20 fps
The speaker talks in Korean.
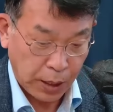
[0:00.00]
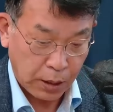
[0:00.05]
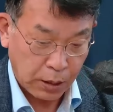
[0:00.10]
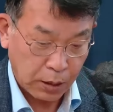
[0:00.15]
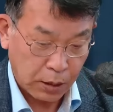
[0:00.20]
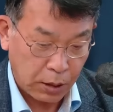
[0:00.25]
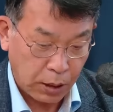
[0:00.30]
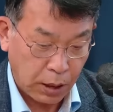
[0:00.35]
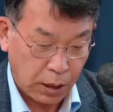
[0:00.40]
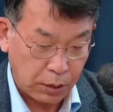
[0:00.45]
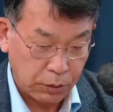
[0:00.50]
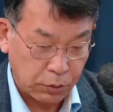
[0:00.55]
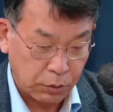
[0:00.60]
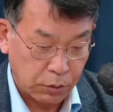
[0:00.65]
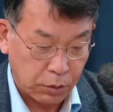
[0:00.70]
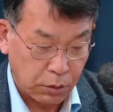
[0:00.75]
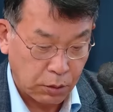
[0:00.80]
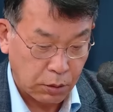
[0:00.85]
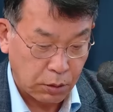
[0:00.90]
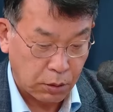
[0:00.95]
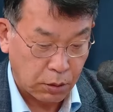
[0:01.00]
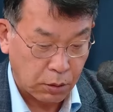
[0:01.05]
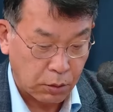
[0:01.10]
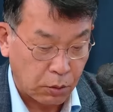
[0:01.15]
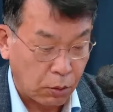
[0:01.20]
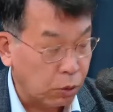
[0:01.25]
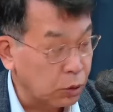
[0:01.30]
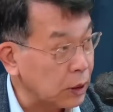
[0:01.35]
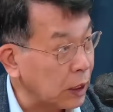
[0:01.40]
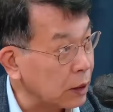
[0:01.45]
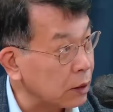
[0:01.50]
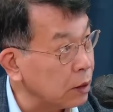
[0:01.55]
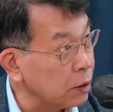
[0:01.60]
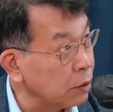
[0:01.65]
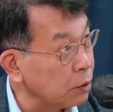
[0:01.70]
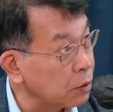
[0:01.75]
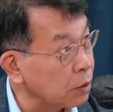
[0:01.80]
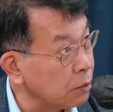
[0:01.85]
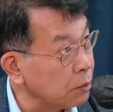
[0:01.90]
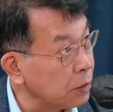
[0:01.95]
그래가지고 고자를
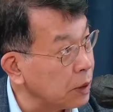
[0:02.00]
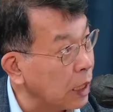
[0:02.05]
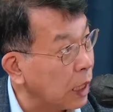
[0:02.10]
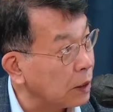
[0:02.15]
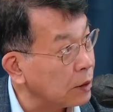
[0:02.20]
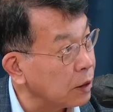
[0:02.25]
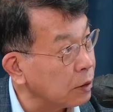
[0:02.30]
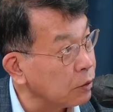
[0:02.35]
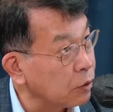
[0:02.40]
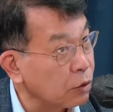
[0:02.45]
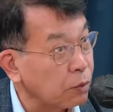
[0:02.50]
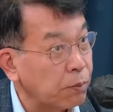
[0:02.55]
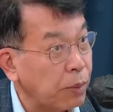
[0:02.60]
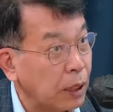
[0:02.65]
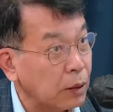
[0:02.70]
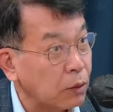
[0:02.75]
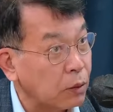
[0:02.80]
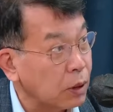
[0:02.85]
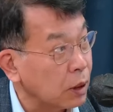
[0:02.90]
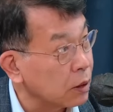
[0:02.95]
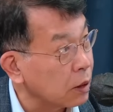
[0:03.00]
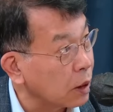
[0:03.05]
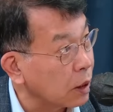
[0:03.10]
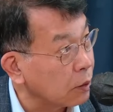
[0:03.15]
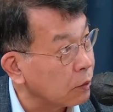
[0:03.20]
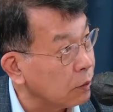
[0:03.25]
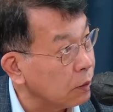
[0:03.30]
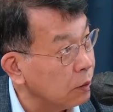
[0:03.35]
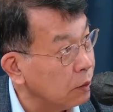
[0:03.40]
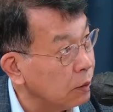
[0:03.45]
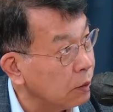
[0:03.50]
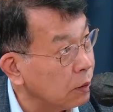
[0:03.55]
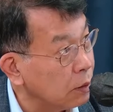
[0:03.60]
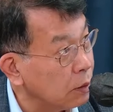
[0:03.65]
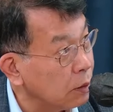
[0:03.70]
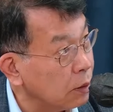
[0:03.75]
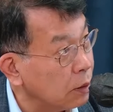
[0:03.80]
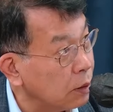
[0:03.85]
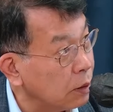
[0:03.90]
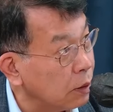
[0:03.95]
요즘 야전으로 빼돌렸더라고. 어.
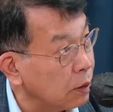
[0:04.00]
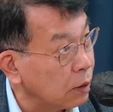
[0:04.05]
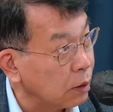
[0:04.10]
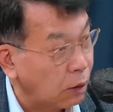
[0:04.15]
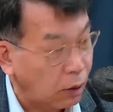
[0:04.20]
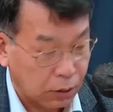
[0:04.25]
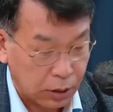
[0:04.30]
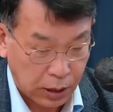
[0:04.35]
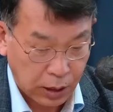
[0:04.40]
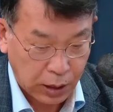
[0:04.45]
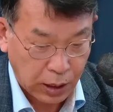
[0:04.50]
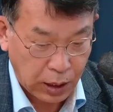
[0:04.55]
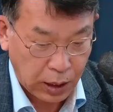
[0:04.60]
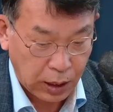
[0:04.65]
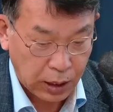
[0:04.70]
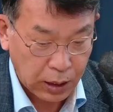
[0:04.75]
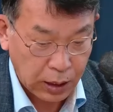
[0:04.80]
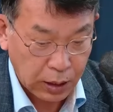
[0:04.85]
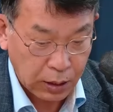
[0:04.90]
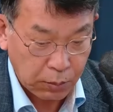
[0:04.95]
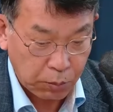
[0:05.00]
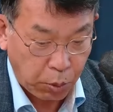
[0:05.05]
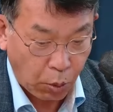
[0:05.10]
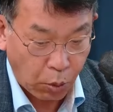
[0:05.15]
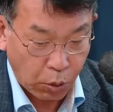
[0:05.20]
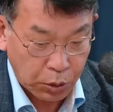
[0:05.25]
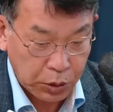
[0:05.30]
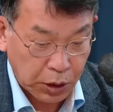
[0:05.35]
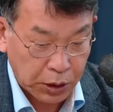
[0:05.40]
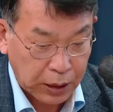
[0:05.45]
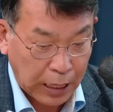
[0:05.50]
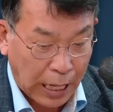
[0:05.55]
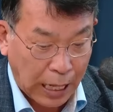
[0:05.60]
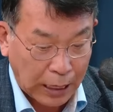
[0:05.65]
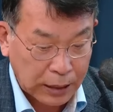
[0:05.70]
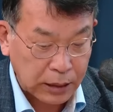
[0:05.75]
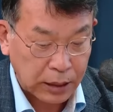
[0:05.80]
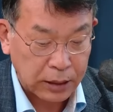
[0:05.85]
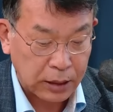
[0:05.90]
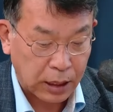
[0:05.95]
어. 어. 거기가 보고서
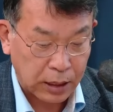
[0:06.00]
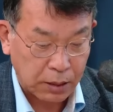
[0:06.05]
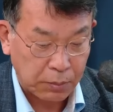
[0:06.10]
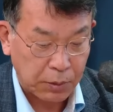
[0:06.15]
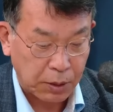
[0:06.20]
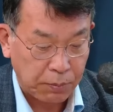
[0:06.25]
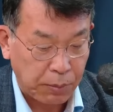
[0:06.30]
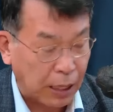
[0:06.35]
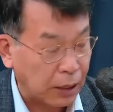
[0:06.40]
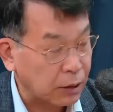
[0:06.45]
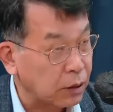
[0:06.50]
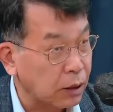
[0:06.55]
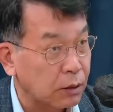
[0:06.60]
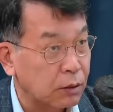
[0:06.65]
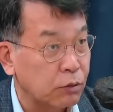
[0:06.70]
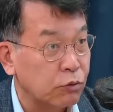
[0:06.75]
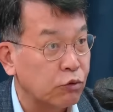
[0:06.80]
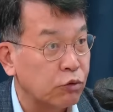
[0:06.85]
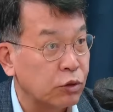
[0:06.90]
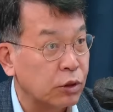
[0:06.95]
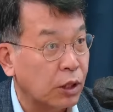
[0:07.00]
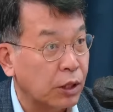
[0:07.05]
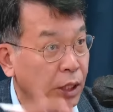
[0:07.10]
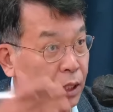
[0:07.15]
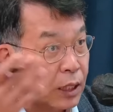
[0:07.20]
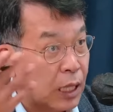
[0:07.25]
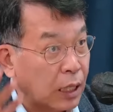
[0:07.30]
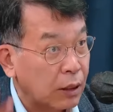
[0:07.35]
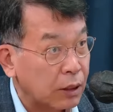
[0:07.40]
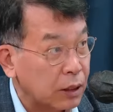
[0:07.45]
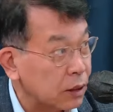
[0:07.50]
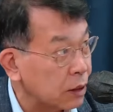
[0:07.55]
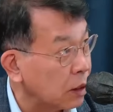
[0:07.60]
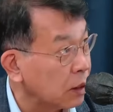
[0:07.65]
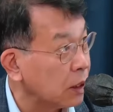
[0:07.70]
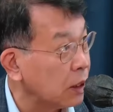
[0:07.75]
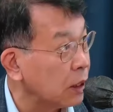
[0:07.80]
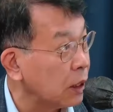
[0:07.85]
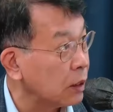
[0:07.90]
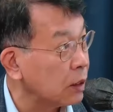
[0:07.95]
다 쓴 사람이야. 박정은 네. 구석의
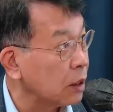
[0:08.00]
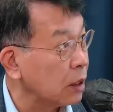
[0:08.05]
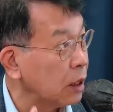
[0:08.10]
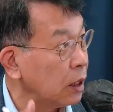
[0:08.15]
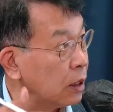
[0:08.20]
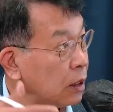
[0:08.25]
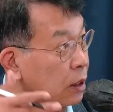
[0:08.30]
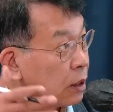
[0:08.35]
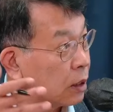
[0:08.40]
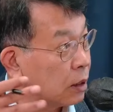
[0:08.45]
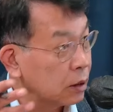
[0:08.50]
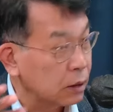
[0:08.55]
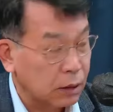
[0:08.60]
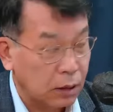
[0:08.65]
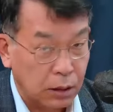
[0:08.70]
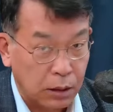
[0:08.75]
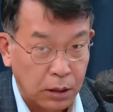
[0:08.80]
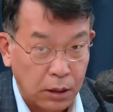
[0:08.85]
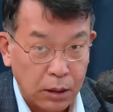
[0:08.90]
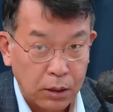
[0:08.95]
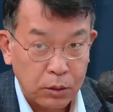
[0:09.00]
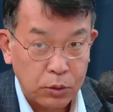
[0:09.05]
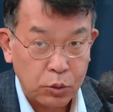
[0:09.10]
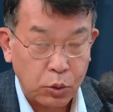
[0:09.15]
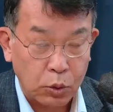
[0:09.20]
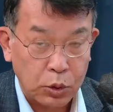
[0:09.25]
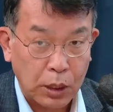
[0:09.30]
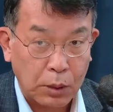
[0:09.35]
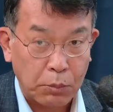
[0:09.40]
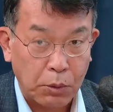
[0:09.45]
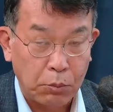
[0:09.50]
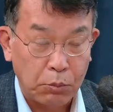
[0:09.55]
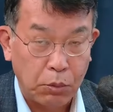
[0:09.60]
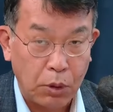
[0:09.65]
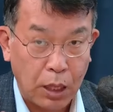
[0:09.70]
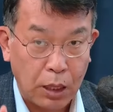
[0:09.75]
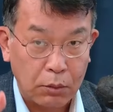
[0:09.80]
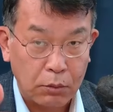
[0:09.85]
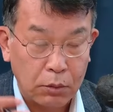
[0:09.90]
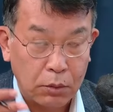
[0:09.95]
당위성이라든가 네, 이렇게 네, 해서 네,
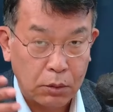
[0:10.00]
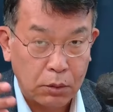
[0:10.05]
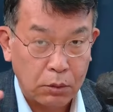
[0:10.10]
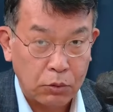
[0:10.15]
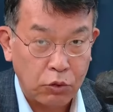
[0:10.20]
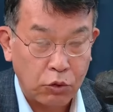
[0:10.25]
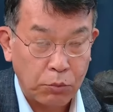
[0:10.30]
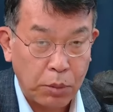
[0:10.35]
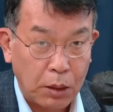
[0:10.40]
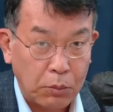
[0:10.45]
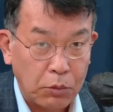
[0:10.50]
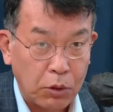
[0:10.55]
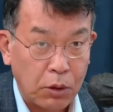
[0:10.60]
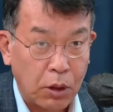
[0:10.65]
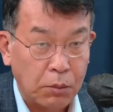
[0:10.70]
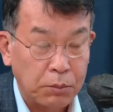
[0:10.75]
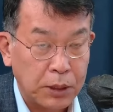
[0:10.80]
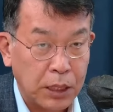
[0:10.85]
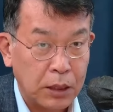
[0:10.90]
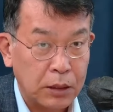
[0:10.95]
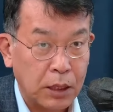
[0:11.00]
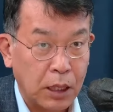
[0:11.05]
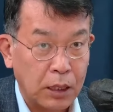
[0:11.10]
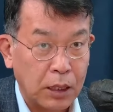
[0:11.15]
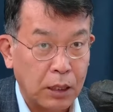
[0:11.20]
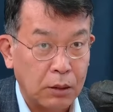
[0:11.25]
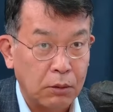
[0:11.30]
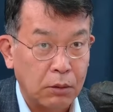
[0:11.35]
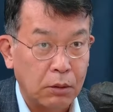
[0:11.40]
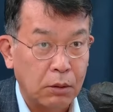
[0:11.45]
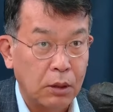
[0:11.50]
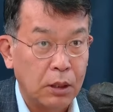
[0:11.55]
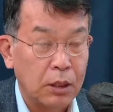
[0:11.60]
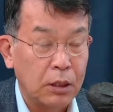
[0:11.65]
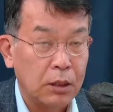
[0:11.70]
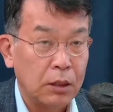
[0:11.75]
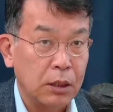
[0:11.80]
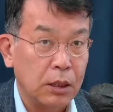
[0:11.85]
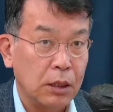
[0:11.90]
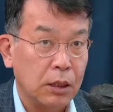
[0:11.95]
조사본부하고 국방부 검찰단하고
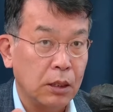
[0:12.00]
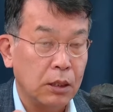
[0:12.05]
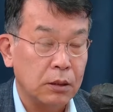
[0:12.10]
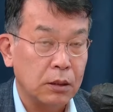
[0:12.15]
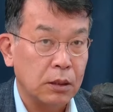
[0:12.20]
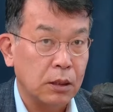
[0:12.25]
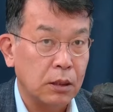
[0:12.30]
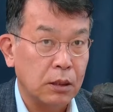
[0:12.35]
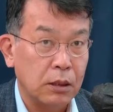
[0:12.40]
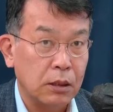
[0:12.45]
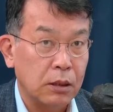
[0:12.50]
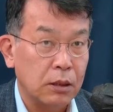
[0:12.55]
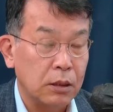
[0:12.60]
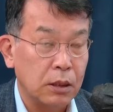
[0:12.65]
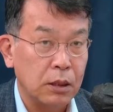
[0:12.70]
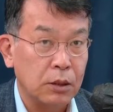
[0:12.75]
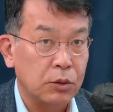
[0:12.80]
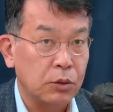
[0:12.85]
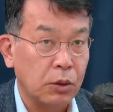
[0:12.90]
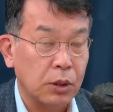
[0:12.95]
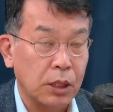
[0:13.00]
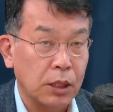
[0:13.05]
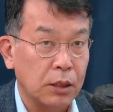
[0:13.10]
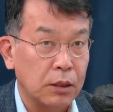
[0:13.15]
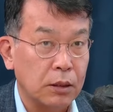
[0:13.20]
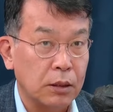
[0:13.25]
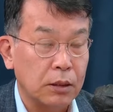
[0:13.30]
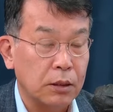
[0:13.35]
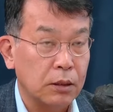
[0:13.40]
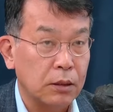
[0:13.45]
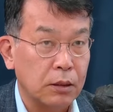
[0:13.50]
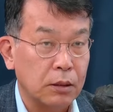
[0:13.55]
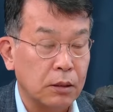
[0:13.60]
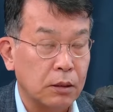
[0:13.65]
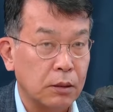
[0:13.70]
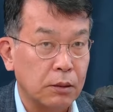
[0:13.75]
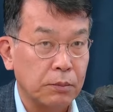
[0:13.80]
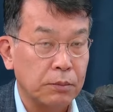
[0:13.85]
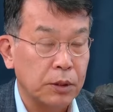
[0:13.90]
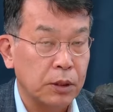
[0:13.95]
이거 저 일종의 어떤
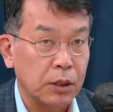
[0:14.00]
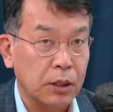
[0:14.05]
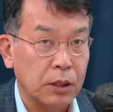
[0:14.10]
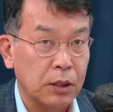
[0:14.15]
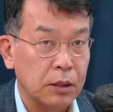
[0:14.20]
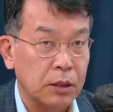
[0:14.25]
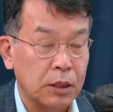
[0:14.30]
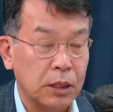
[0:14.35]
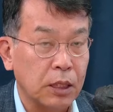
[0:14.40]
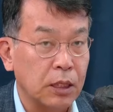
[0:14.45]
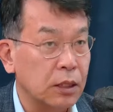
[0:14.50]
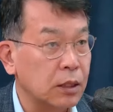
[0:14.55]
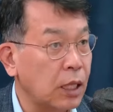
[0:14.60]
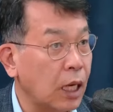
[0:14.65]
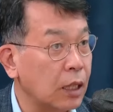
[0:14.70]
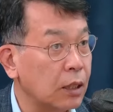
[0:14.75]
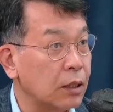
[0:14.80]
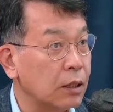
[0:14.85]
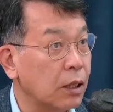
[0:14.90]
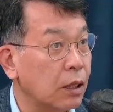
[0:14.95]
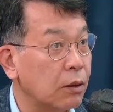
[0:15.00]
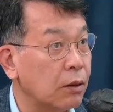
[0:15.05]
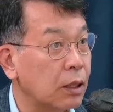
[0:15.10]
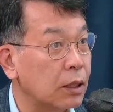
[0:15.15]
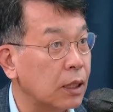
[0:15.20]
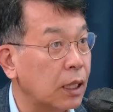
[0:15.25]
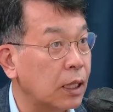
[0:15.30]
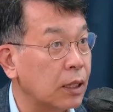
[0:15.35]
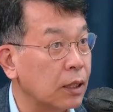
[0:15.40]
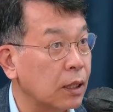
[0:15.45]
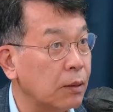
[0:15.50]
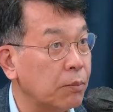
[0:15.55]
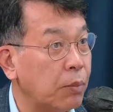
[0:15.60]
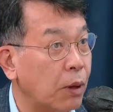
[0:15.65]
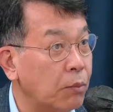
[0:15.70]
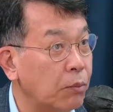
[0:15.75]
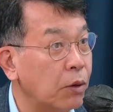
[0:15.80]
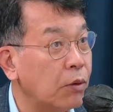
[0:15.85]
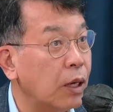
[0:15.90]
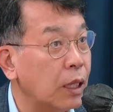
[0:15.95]
그저 싱크탱크 역할을 한 게
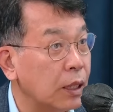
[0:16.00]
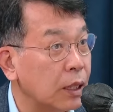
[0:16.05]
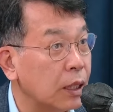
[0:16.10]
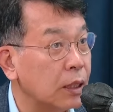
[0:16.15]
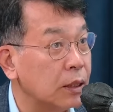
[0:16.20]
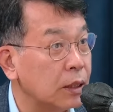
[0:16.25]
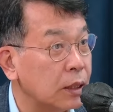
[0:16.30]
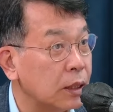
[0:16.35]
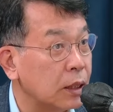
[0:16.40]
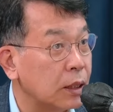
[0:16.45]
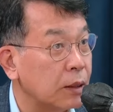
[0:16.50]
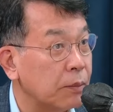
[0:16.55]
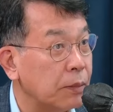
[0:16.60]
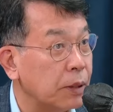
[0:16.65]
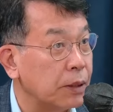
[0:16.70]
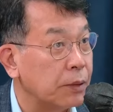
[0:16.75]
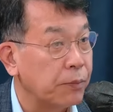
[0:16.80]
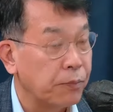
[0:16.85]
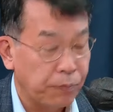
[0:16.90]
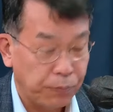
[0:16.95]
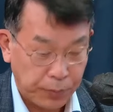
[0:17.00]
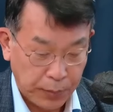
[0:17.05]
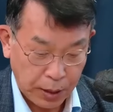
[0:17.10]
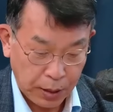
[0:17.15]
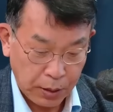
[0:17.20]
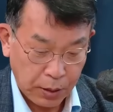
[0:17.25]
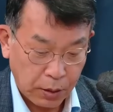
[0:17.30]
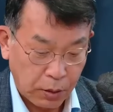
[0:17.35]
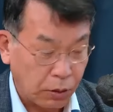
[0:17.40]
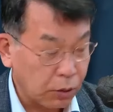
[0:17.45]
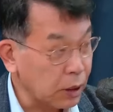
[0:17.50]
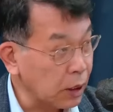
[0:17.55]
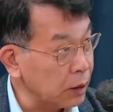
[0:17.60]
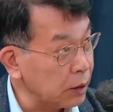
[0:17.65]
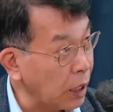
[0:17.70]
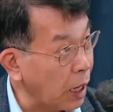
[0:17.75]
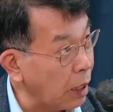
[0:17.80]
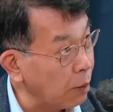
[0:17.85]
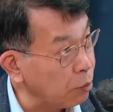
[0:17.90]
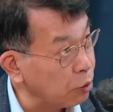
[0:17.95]
법무관리관실을 음.
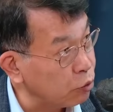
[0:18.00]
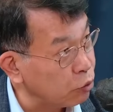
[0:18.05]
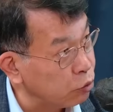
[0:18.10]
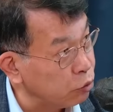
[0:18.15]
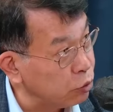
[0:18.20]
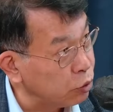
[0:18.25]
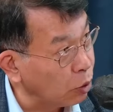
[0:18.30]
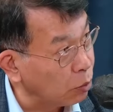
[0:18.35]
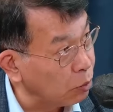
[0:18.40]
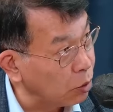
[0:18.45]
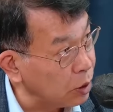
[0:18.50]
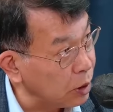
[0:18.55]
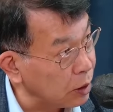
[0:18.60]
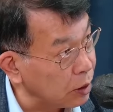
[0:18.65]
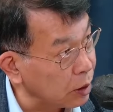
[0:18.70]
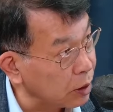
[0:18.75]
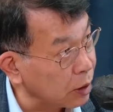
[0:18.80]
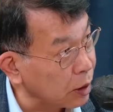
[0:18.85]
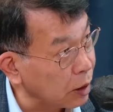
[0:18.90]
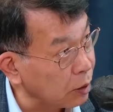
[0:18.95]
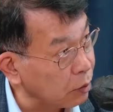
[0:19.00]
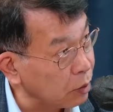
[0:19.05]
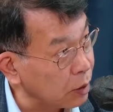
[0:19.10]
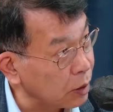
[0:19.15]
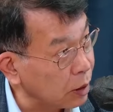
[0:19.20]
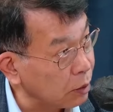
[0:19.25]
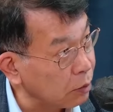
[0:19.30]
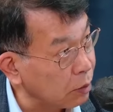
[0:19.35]
거기에 내부 구조물이 드러나고 있다고.